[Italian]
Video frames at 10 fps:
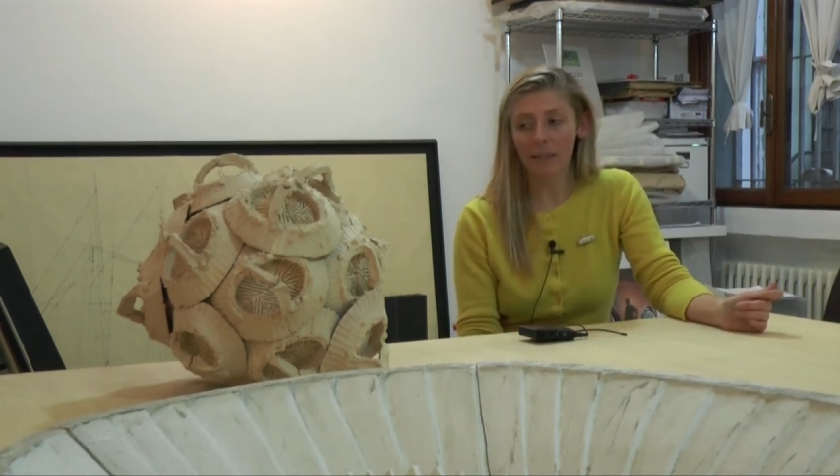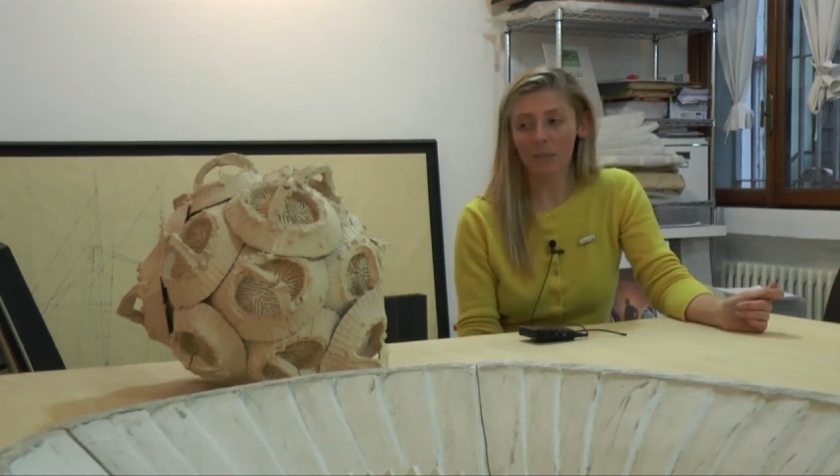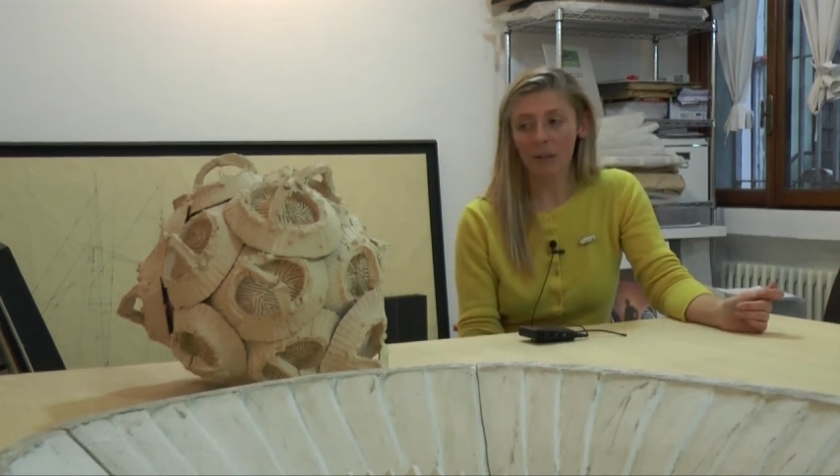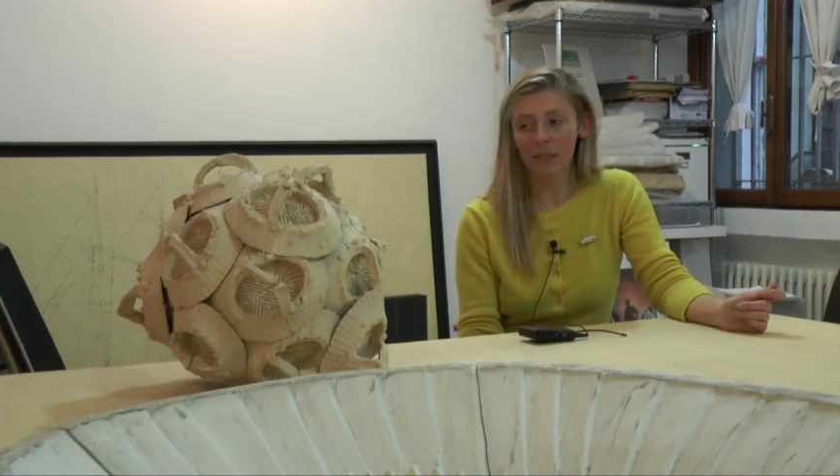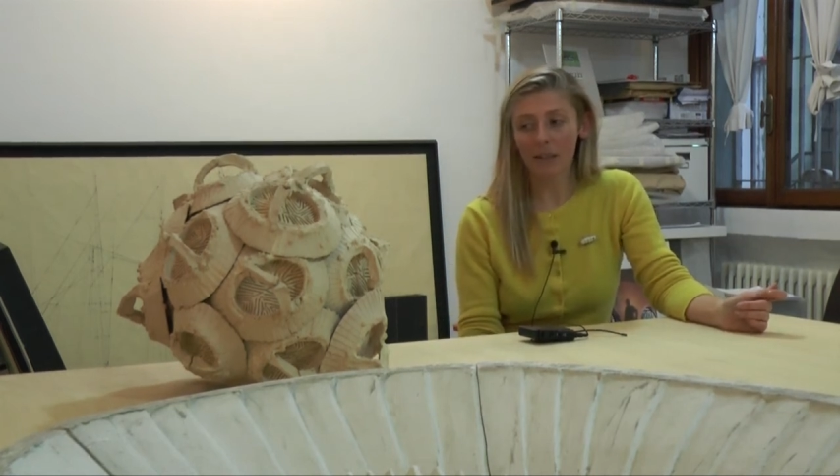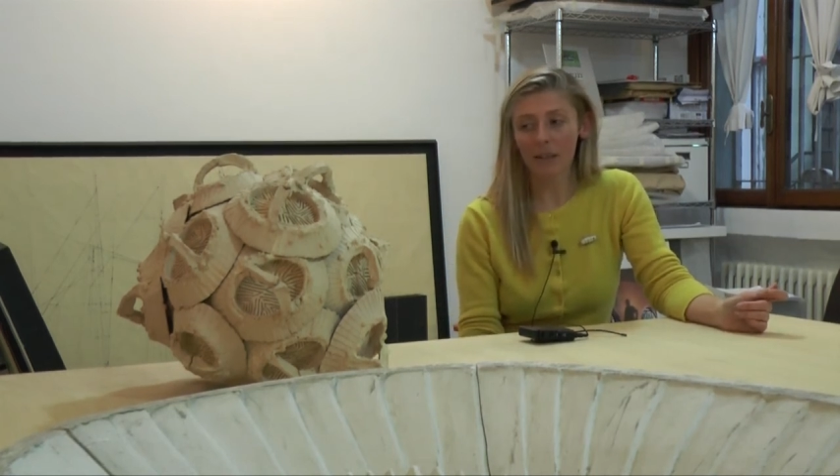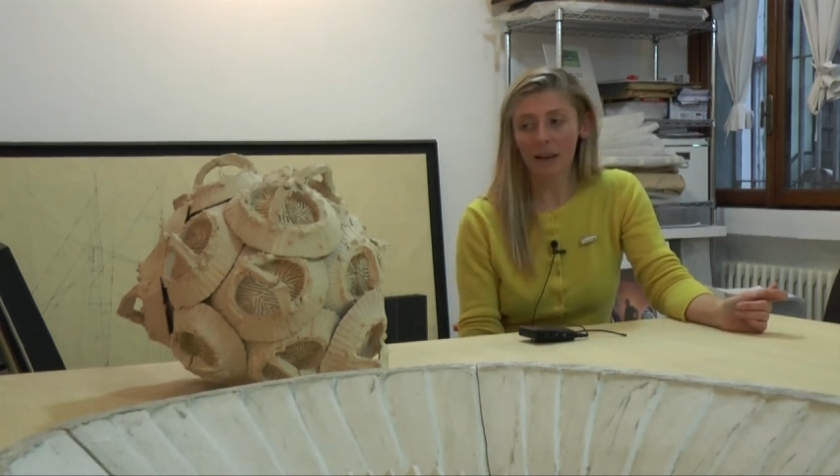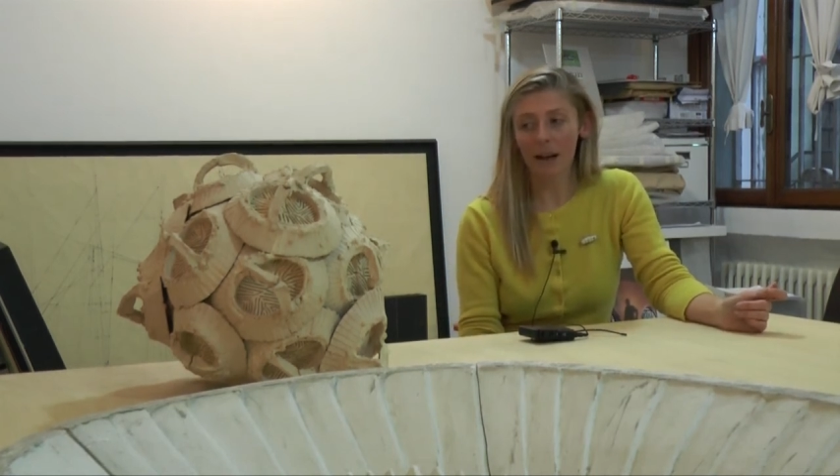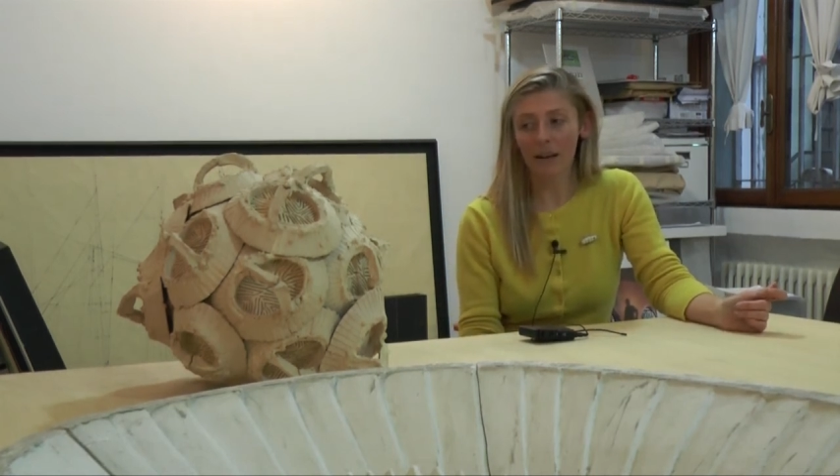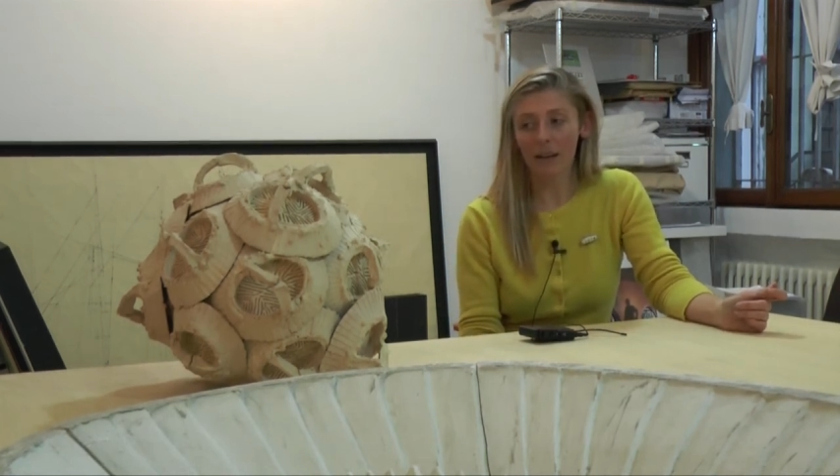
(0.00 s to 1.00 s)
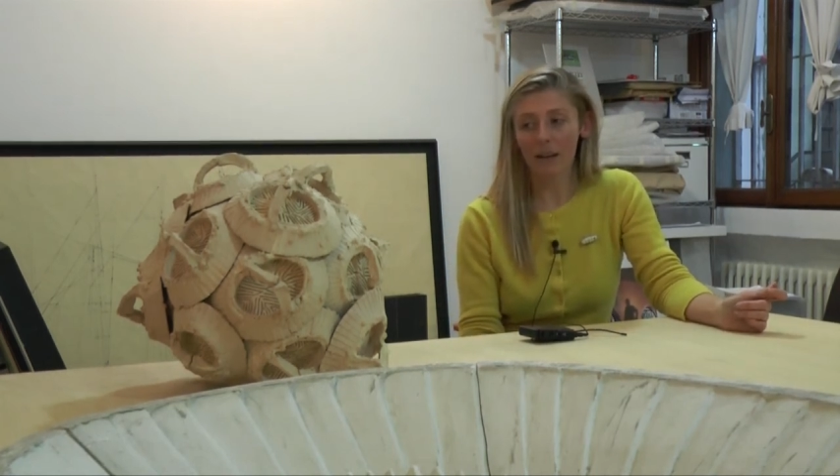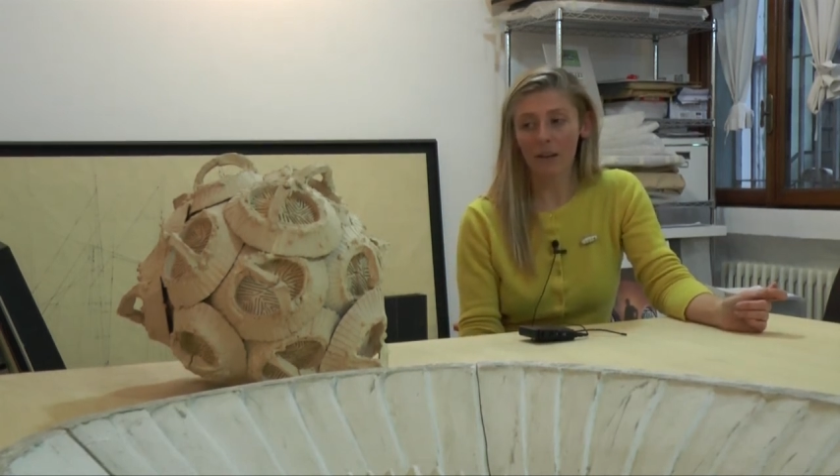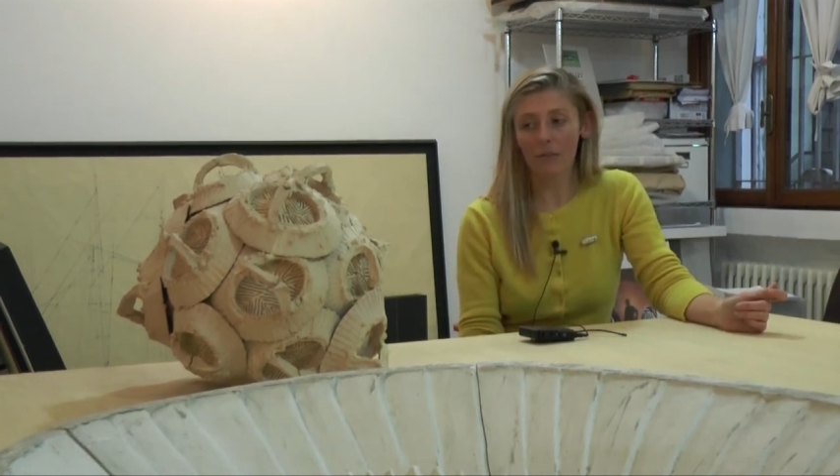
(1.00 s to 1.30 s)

di materiale